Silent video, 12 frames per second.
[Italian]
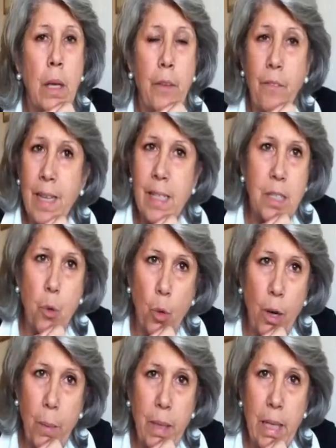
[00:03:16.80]
che va
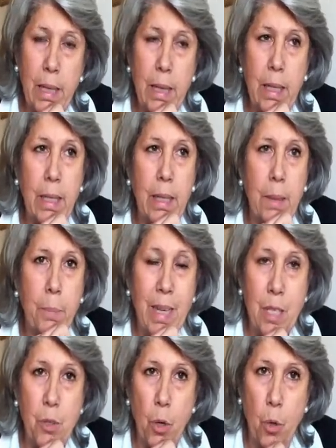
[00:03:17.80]
sicuramente
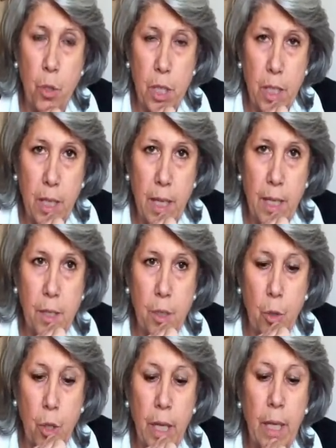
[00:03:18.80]
preso in
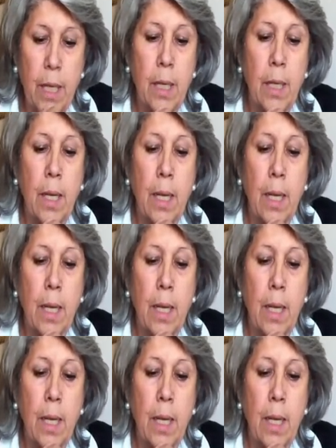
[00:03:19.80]
considerazione.